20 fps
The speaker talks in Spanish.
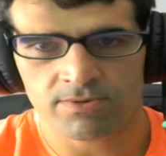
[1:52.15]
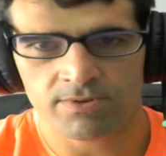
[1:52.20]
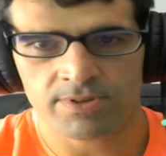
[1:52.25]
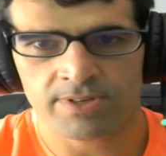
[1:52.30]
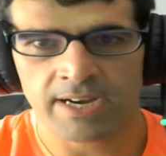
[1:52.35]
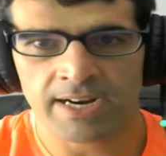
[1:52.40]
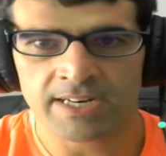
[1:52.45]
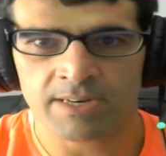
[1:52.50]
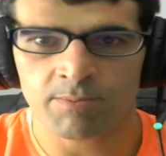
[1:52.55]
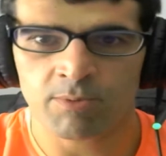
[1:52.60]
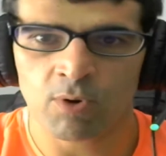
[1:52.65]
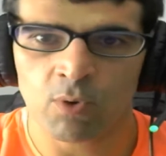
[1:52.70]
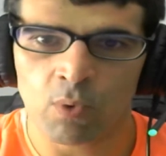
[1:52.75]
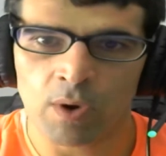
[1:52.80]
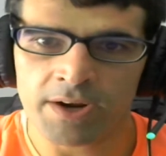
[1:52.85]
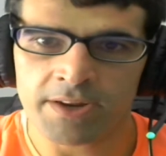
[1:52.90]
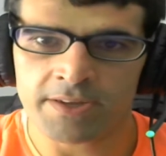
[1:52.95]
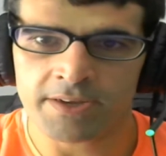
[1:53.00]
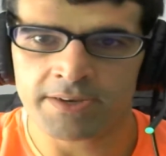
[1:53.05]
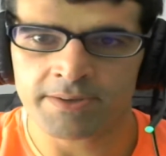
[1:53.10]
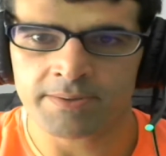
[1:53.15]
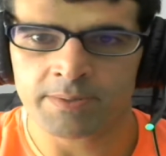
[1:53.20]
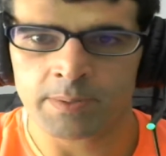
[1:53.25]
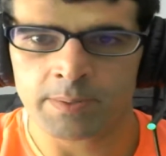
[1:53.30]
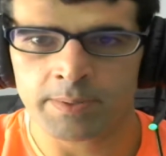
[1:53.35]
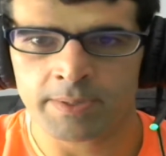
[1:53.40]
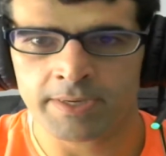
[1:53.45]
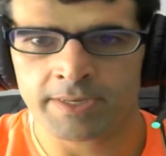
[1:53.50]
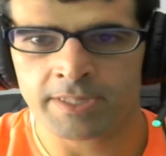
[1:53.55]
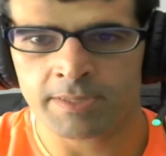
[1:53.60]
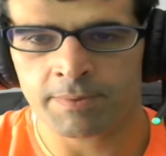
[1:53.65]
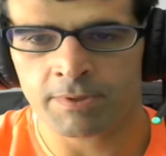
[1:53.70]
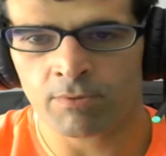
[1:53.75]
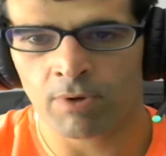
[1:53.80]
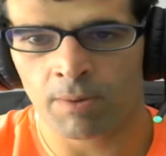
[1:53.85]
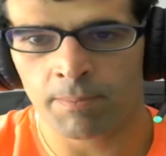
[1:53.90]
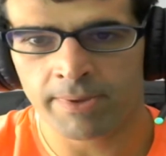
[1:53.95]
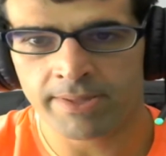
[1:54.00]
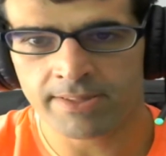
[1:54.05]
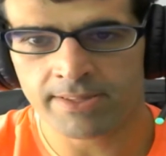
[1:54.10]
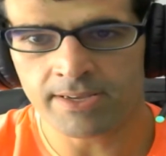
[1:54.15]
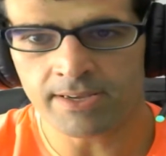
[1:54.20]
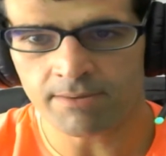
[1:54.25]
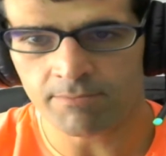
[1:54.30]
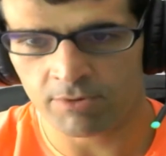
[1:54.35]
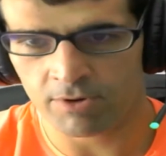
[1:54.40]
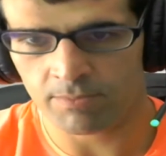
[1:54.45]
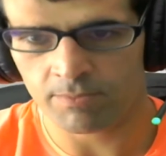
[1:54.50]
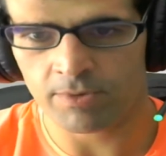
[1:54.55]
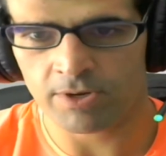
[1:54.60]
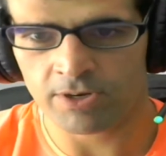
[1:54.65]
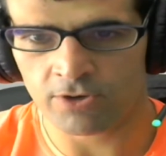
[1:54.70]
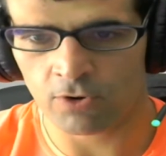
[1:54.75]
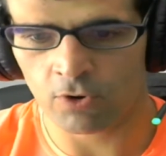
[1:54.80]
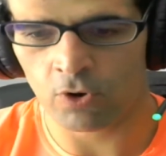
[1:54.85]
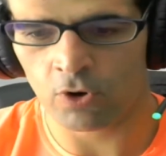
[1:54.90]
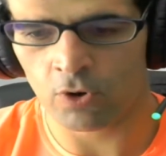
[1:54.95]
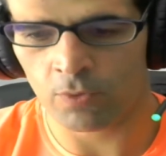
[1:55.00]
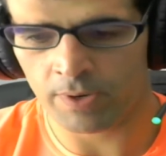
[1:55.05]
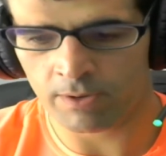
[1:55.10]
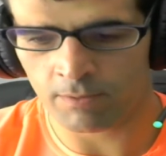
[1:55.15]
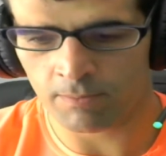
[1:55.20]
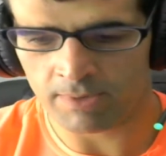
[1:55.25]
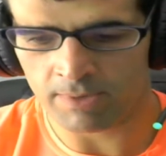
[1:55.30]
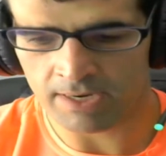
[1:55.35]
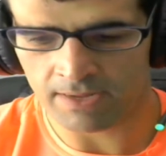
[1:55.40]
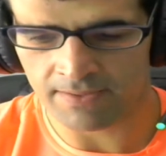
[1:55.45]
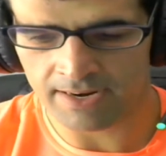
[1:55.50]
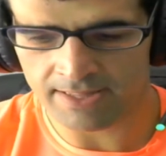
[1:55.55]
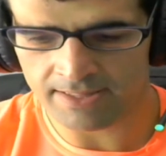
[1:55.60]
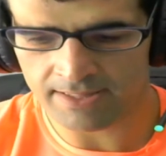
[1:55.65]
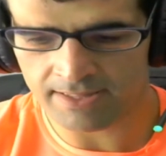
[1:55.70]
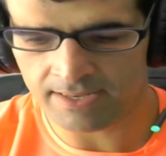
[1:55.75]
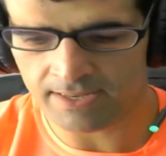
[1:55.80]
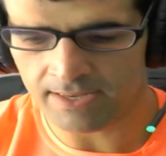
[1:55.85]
ya que se puede jugar individualmente. Bueno, eso luego lo veremos más adelante.